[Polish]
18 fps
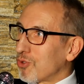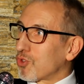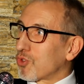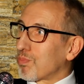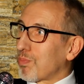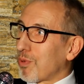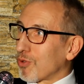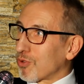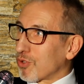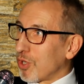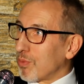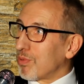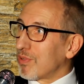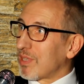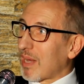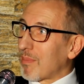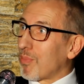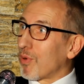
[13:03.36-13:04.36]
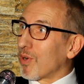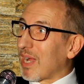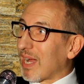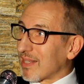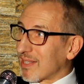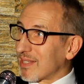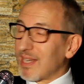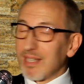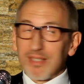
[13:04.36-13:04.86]
sposobu na
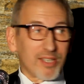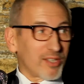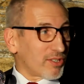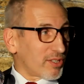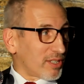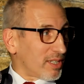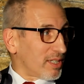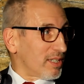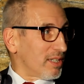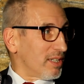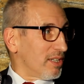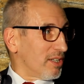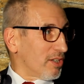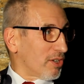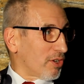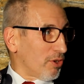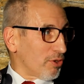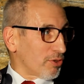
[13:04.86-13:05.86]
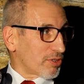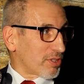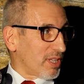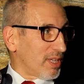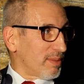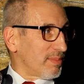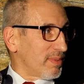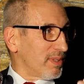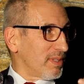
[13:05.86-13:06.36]
bogacenie się
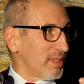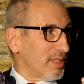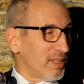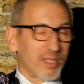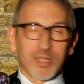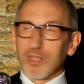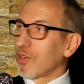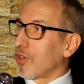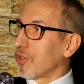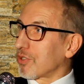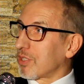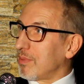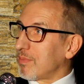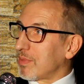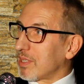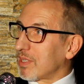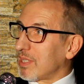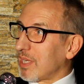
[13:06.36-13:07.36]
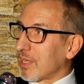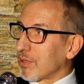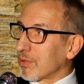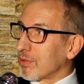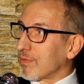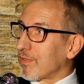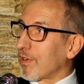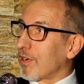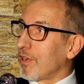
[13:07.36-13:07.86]
kosztem, kosztem tych
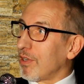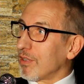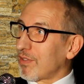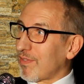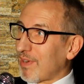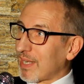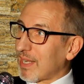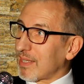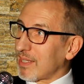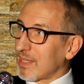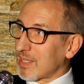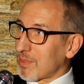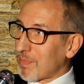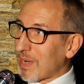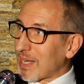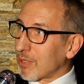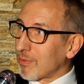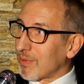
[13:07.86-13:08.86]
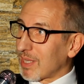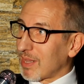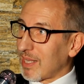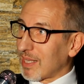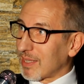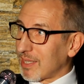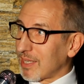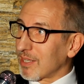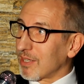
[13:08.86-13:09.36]
narodów. Klątwa na nie spadła
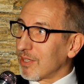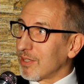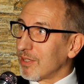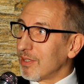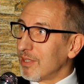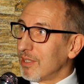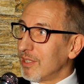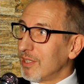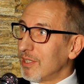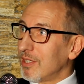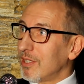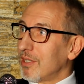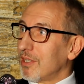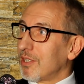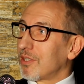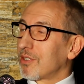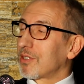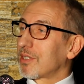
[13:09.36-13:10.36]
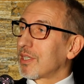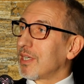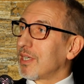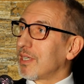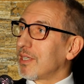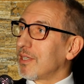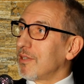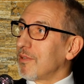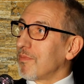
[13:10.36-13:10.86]
dlatego,
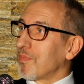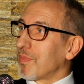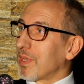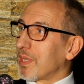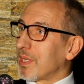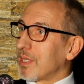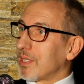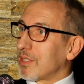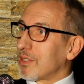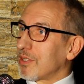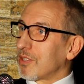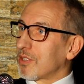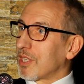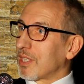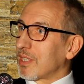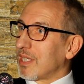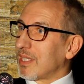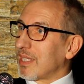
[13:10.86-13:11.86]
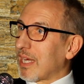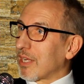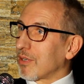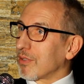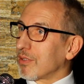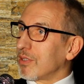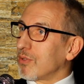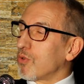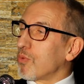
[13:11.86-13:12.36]
że, że te
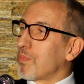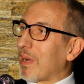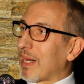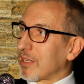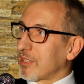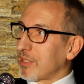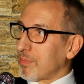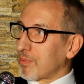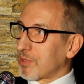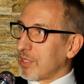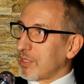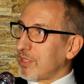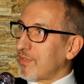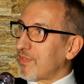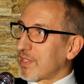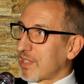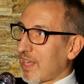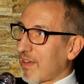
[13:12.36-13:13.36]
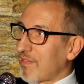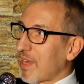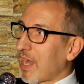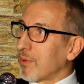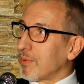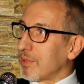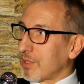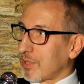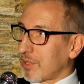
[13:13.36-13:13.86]
narody uparcie
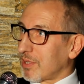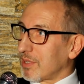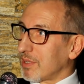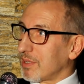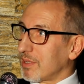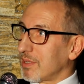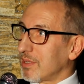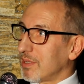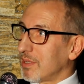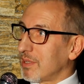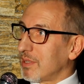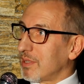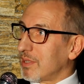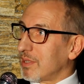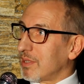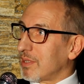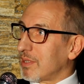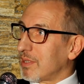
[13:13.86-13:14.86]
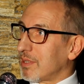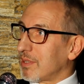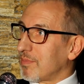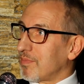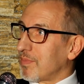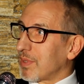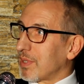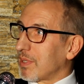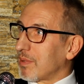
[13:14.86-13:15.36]
przeciwstawiały się
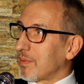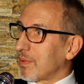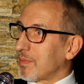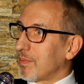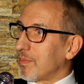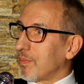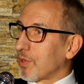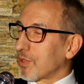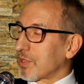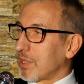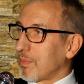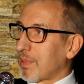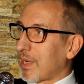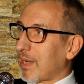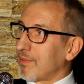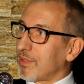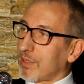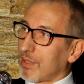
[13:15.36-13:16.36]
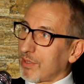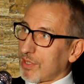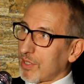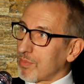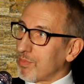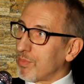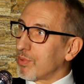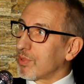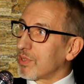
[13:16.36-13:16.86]
Y, y, Bożej prawdzie,
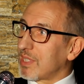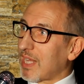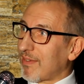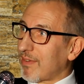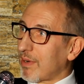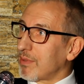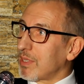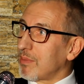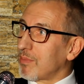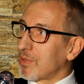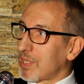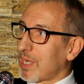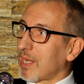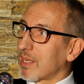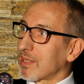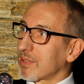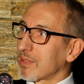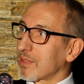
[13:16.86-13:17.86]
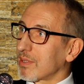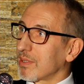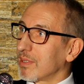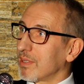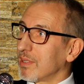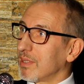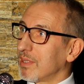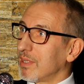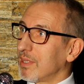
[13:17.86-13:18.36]
chociaż Bóg dawał im czas.